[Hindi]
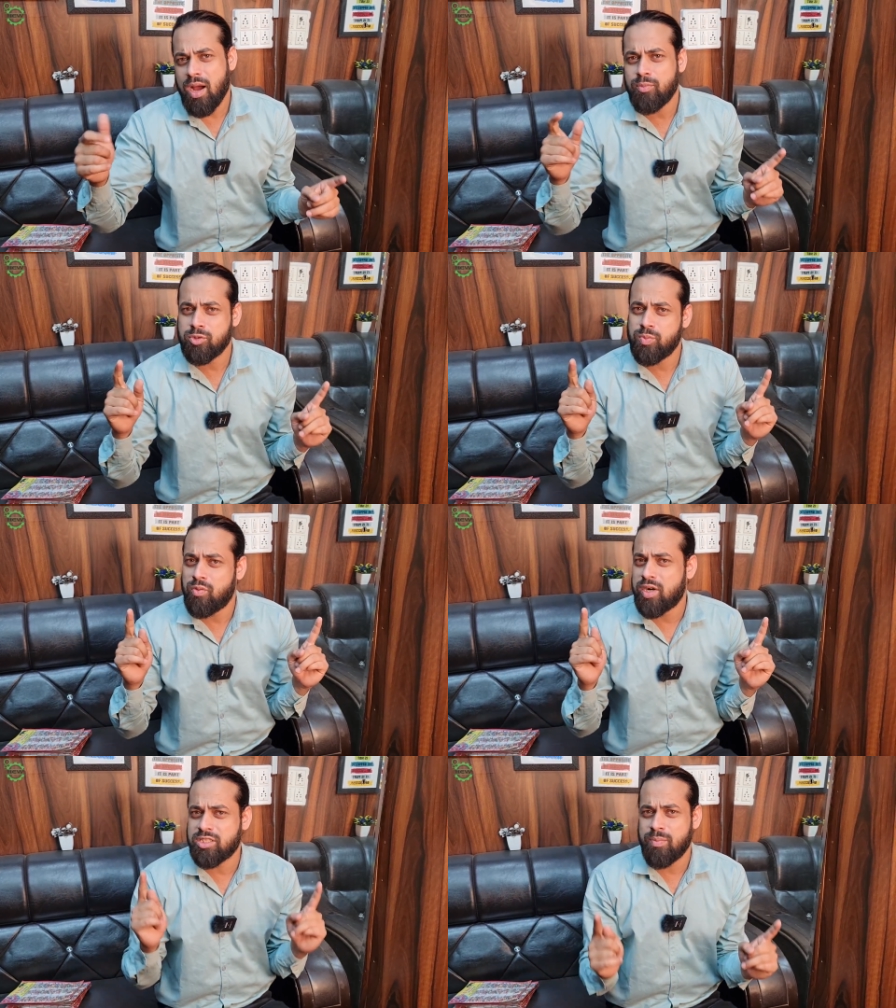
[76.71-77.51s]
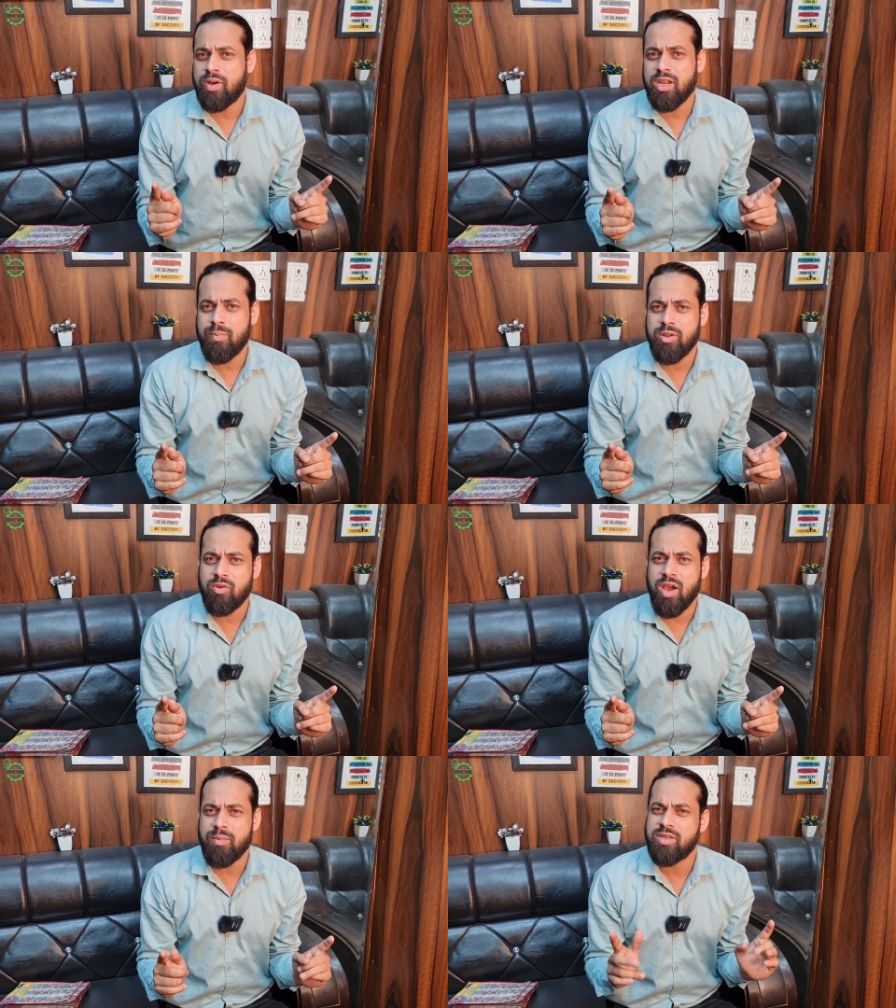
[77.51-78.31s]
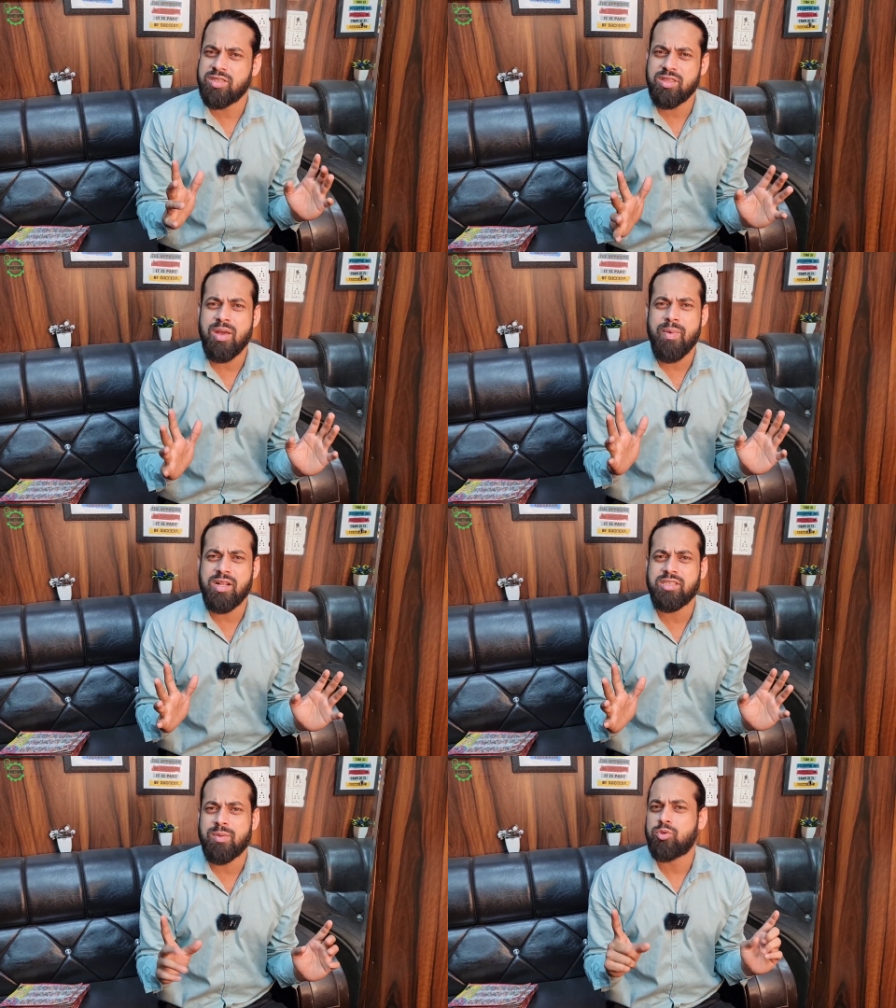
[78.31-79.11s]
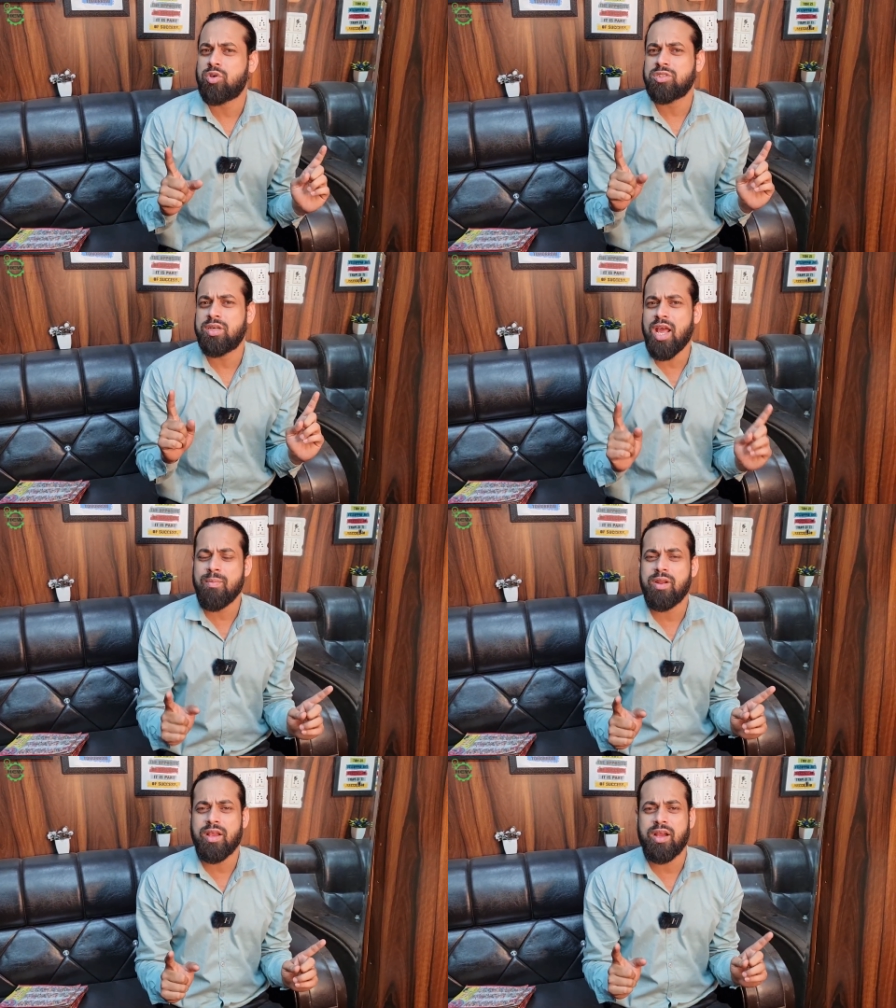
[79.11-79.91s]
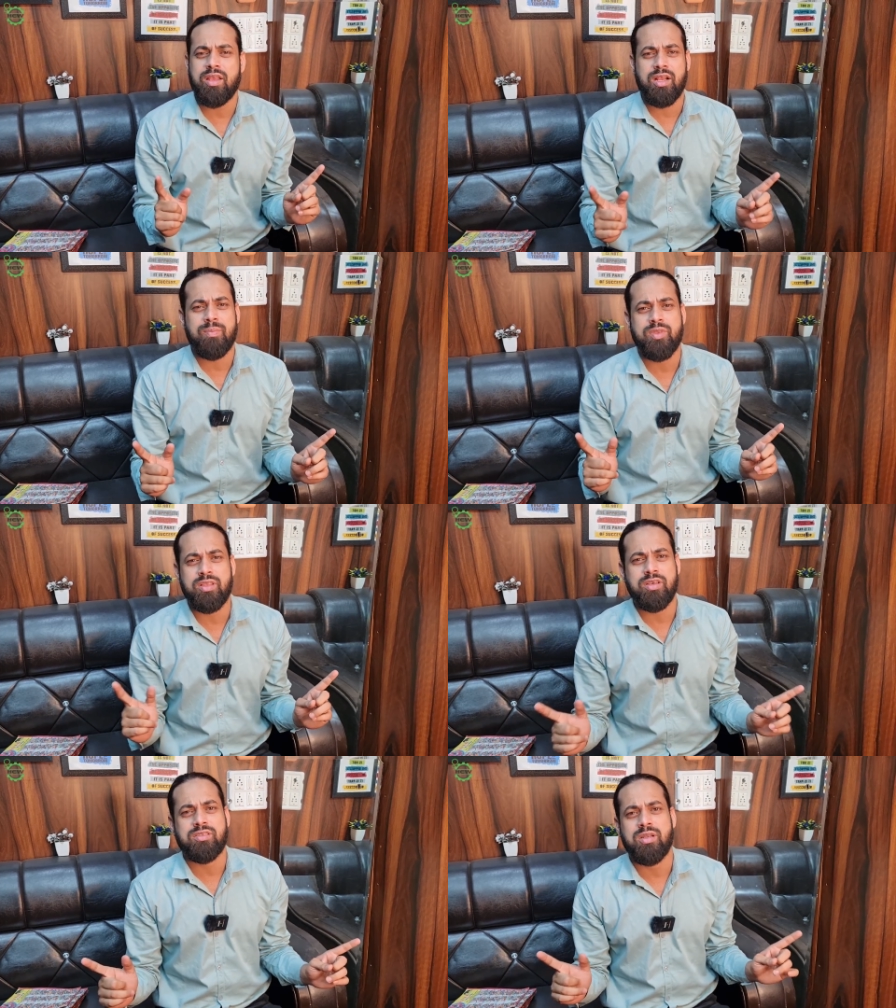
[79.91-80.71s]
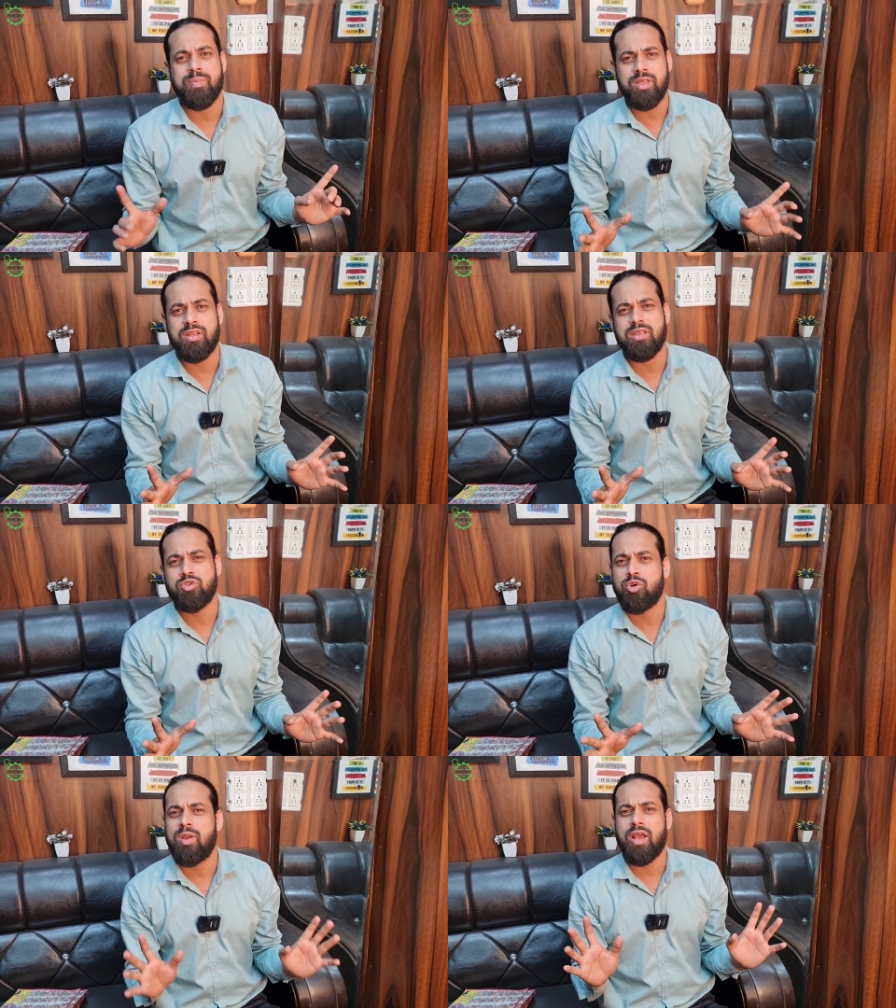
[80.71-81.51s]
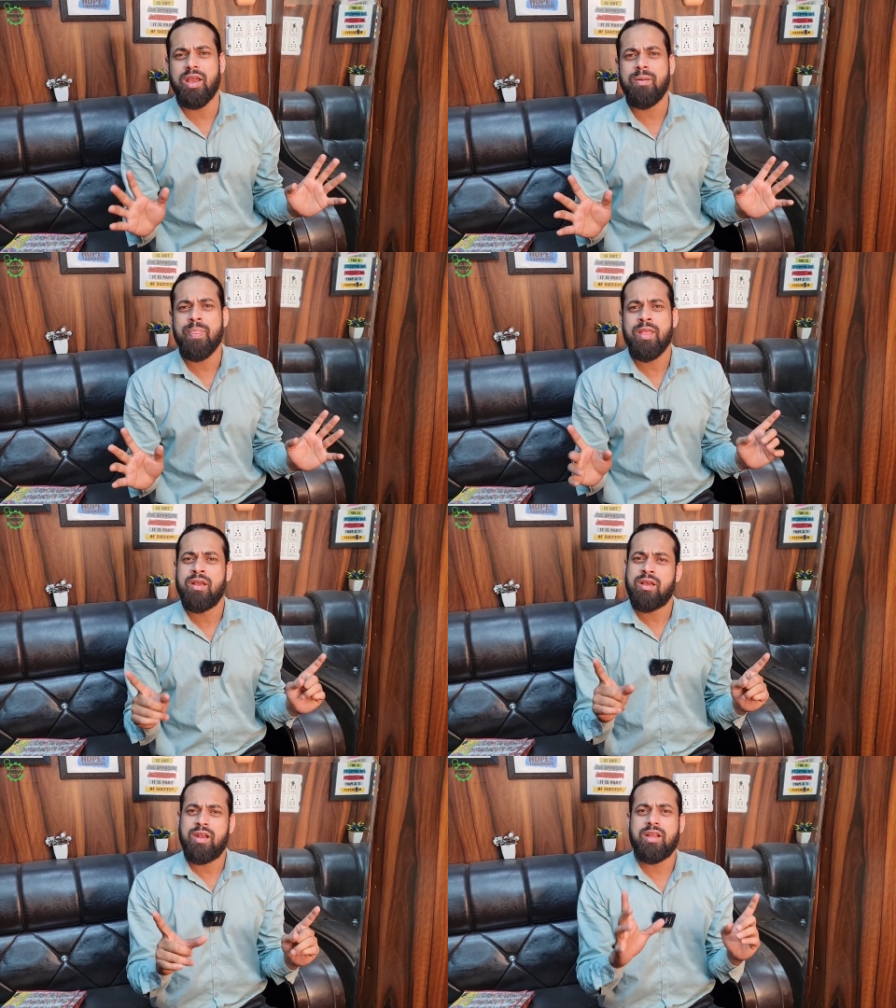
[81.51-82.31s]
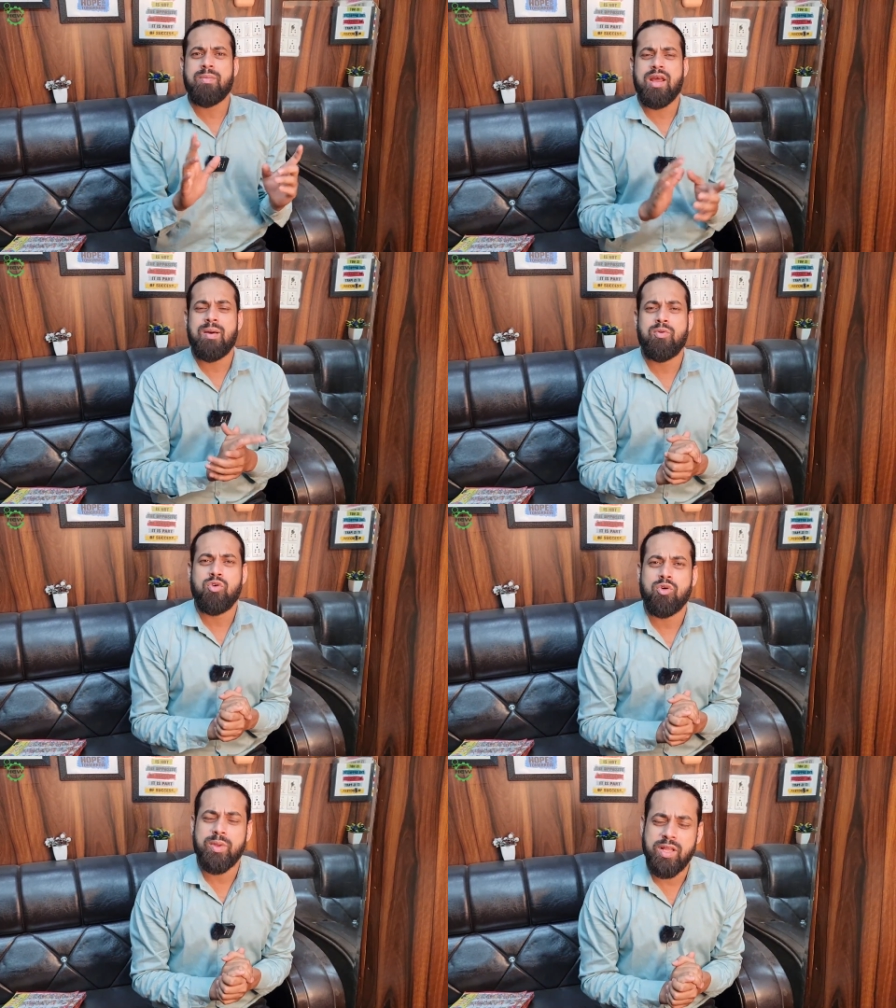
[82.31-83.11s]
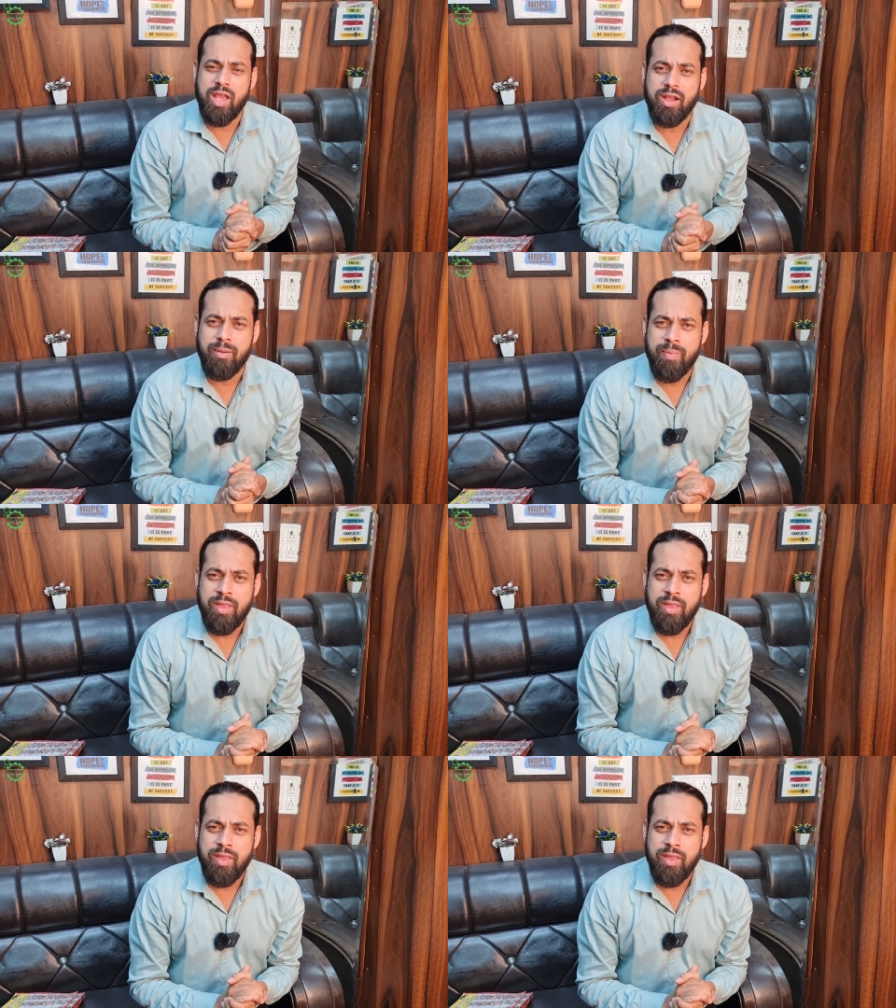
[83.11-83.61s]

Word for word: आप उस पर व्हाट्सएप करिए अपनी रिक्वायरमेंट जितना माल चाहिए आपको थोड़ा सा टाइम लगेगा एक हफ्ते दस दिन पंद्रह दिन जो भी लगे लेकिन माल आप लोगों को मिल जाएगा